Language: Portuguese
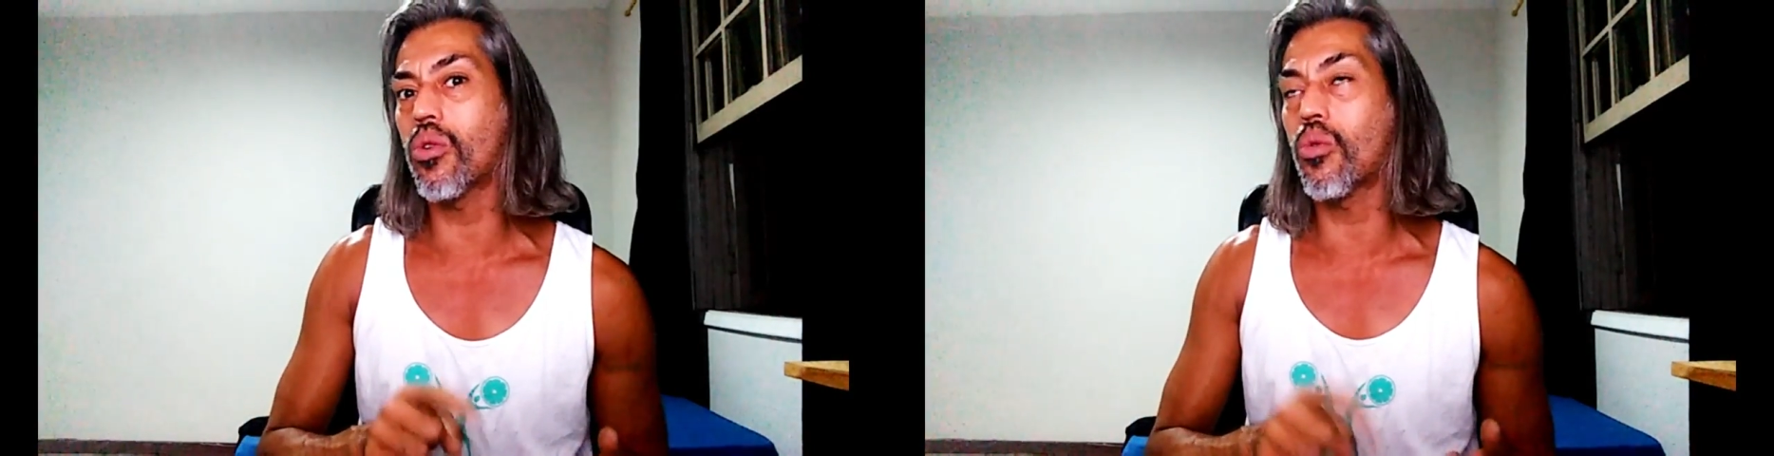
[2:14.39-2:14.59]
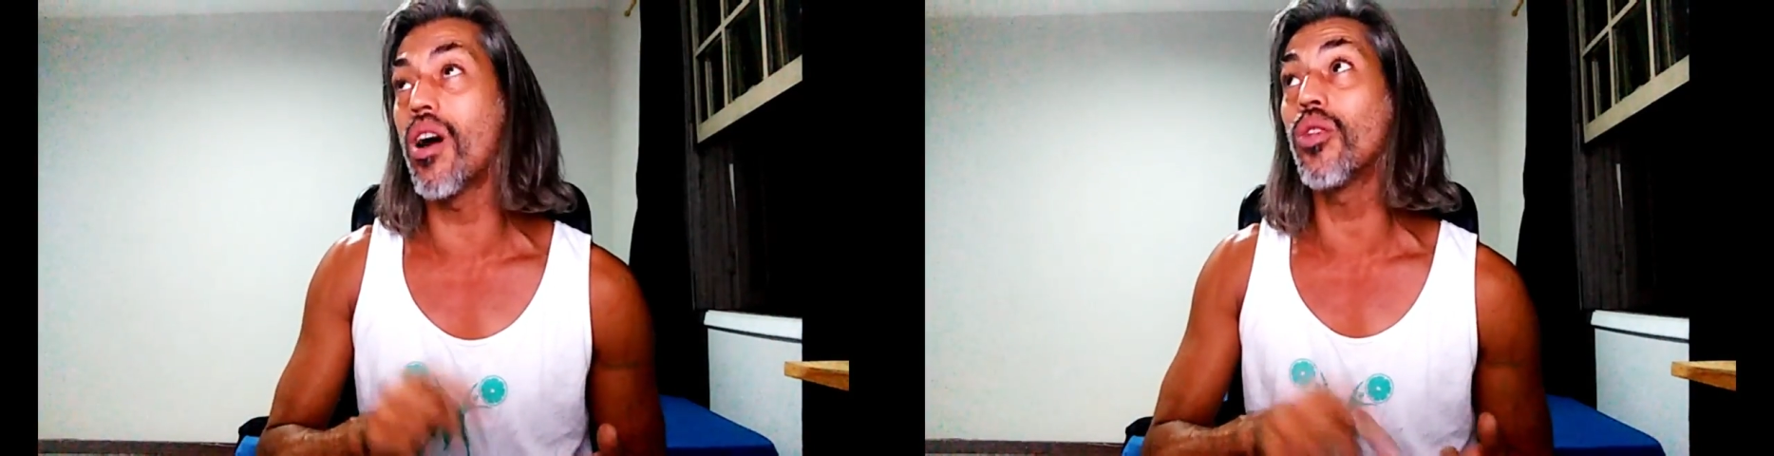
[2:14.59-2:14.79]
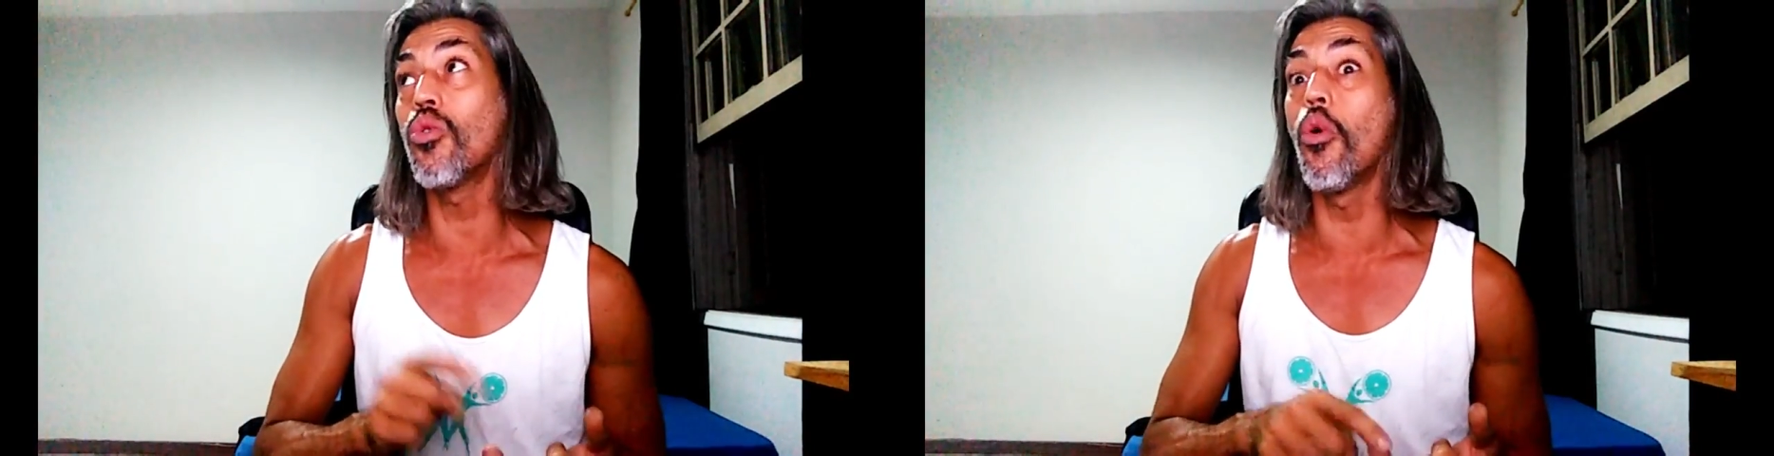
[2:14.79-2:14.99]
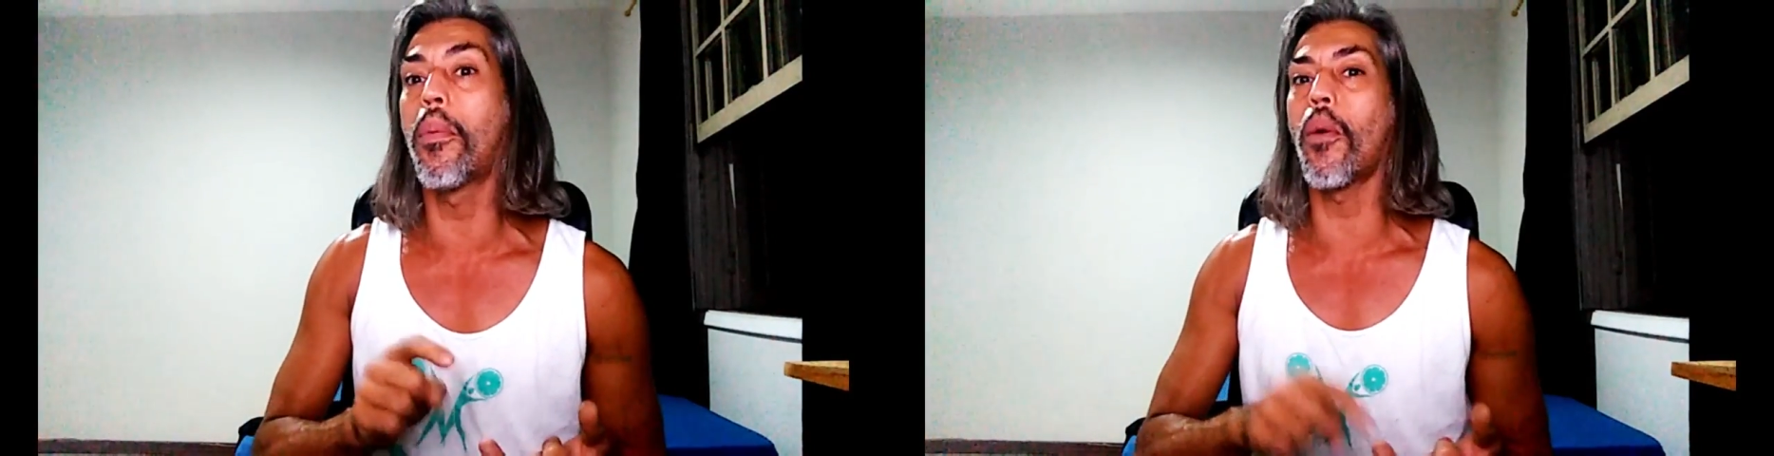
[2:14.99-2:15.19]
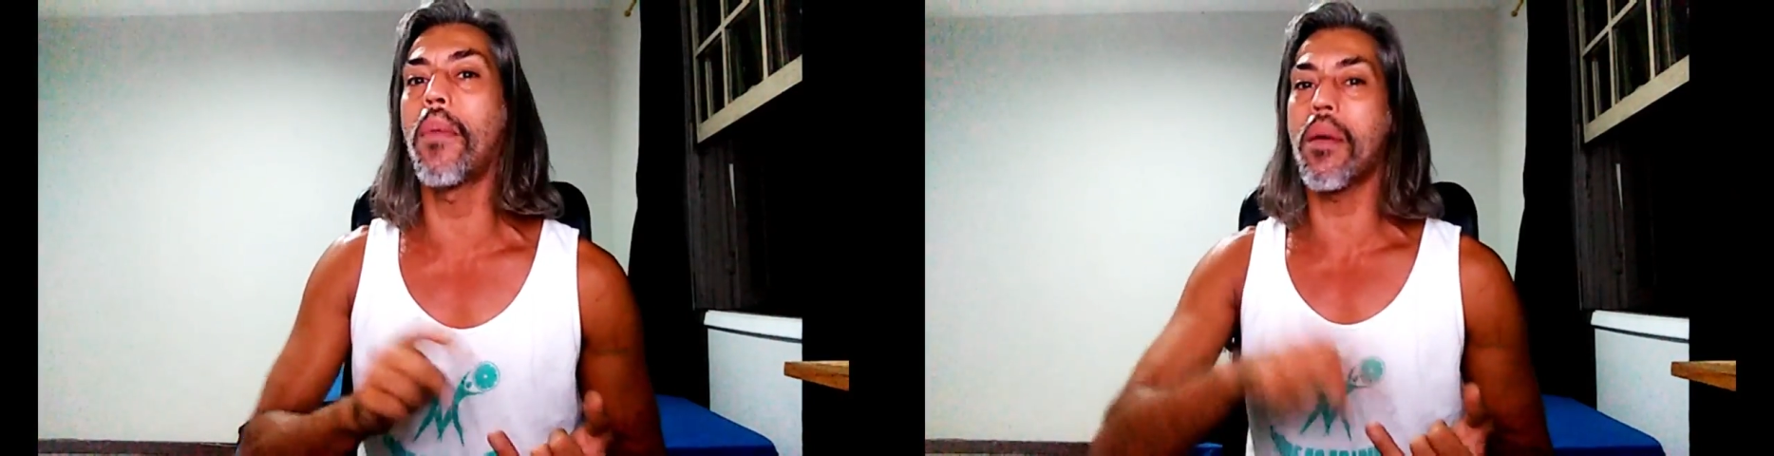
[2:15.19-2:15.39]
quando o
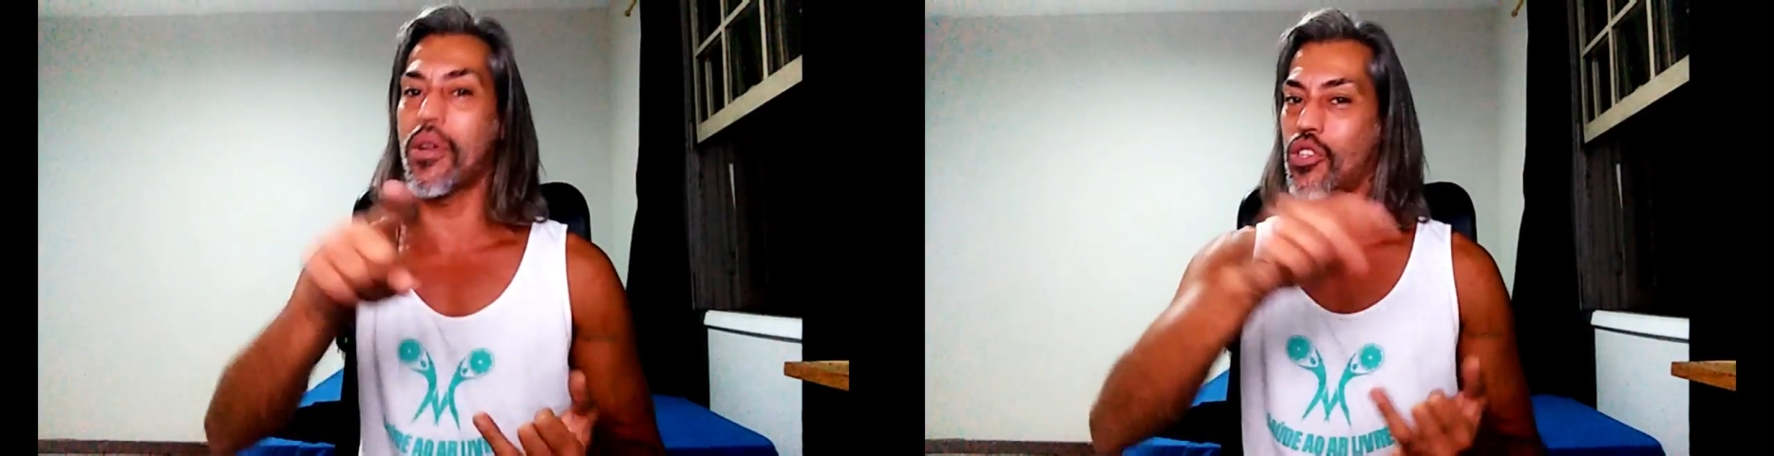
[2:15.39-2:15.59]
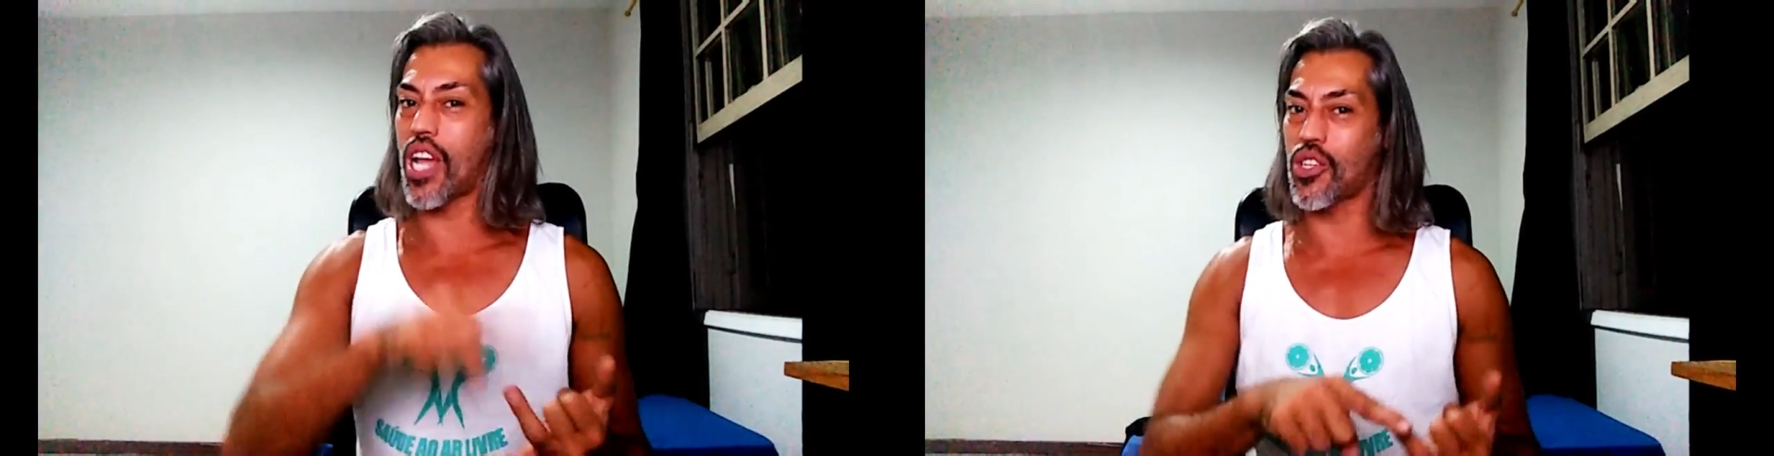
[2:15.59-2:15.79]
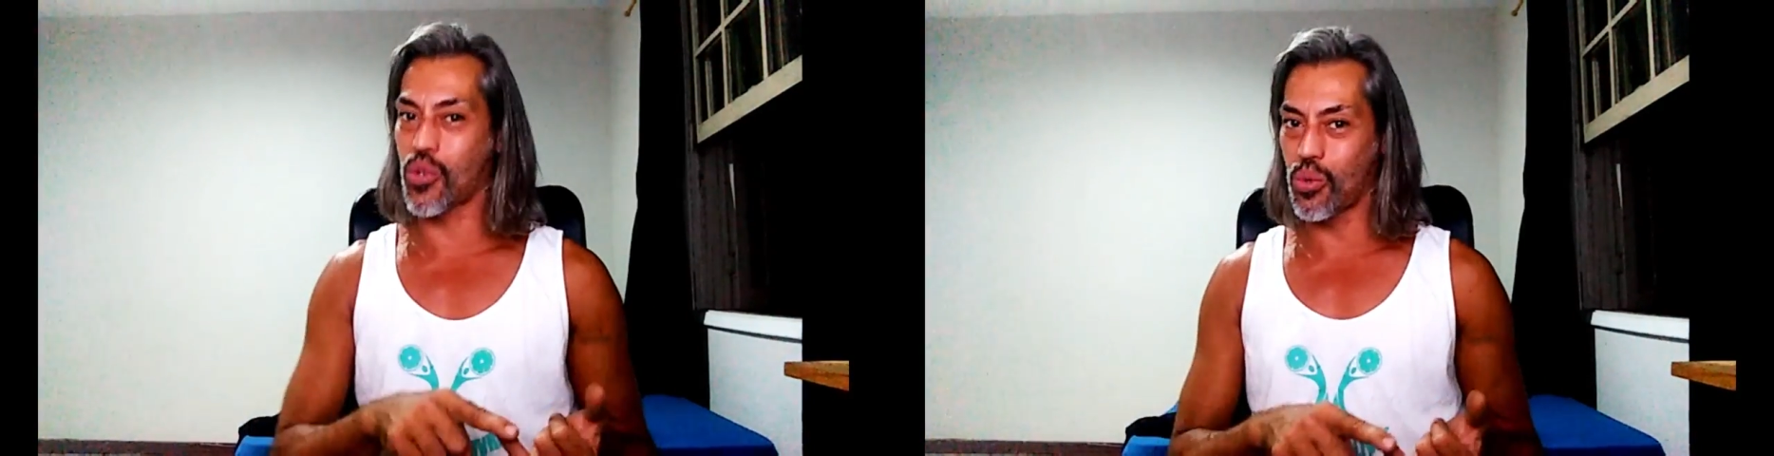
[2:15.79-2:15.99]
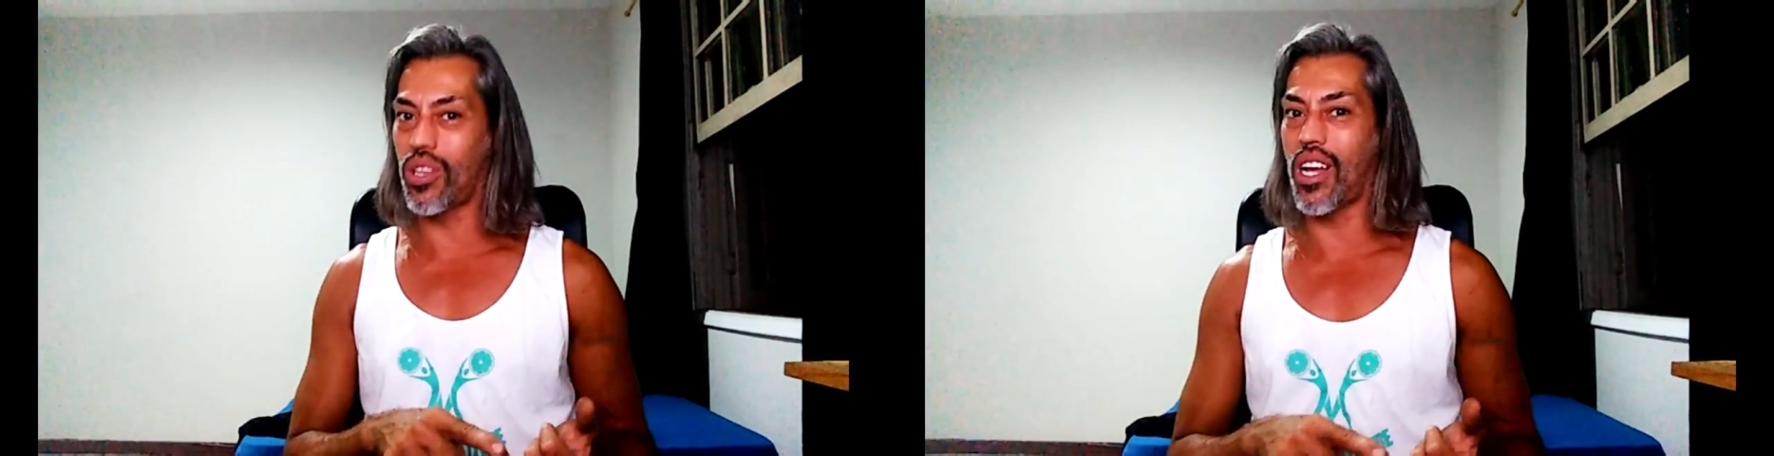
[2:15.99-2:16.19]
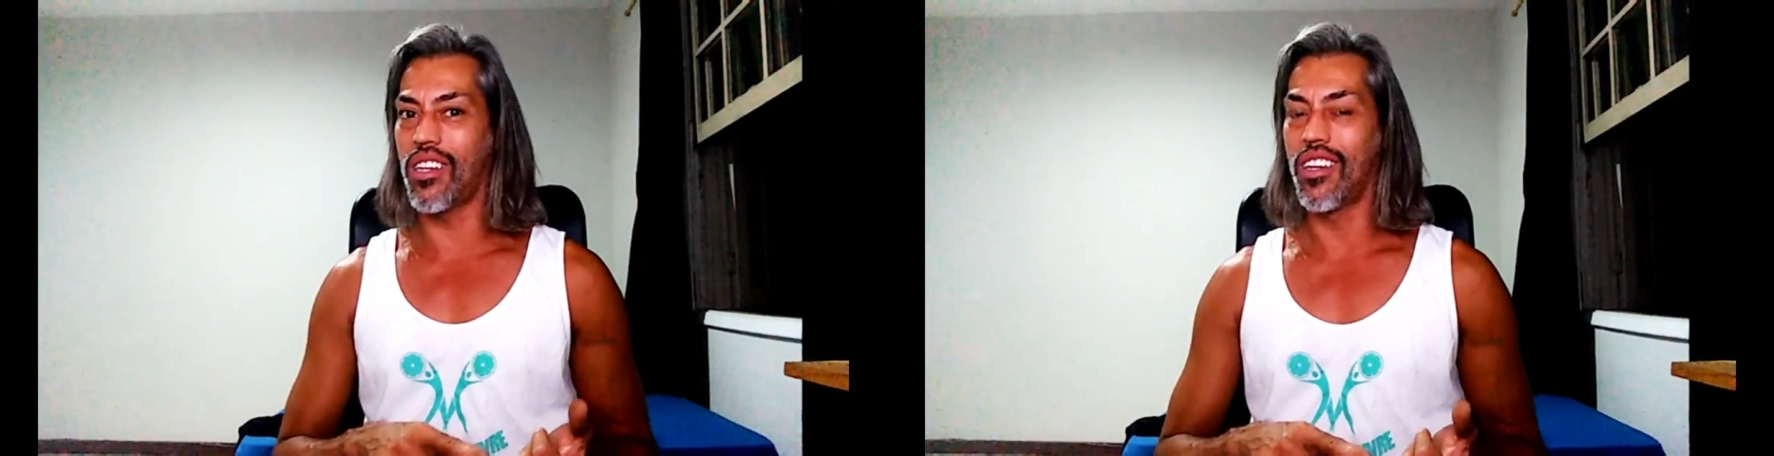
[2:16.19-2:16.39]
problema te
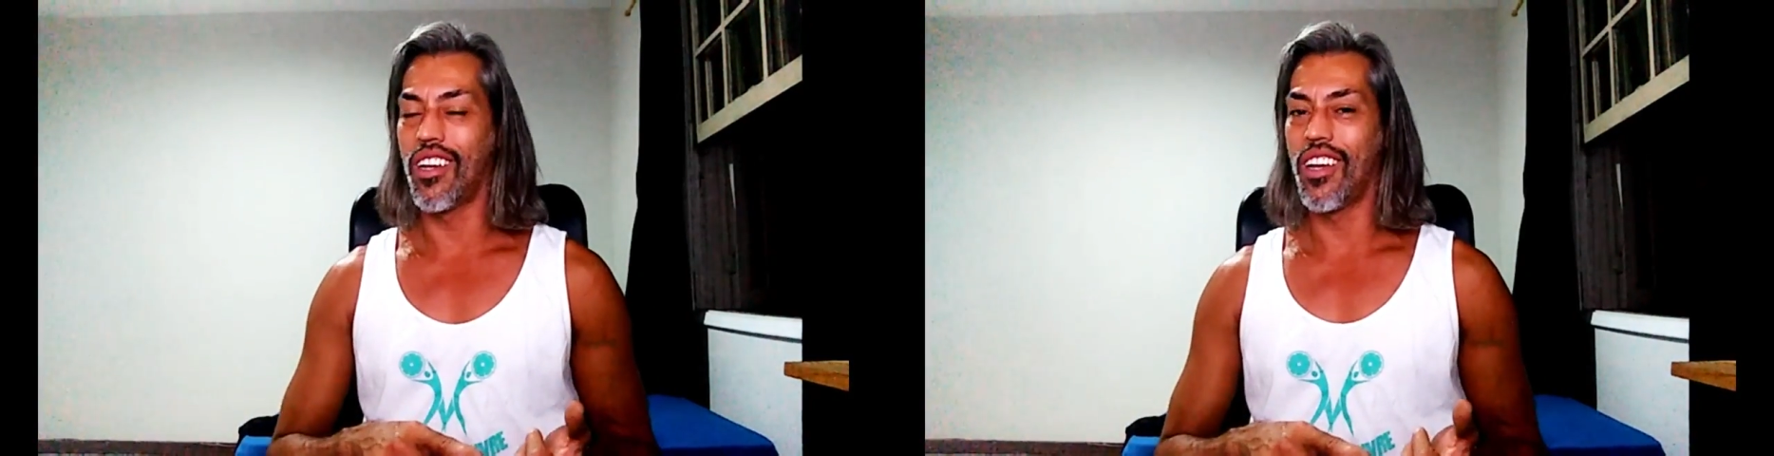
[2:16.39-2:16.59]
ajuda.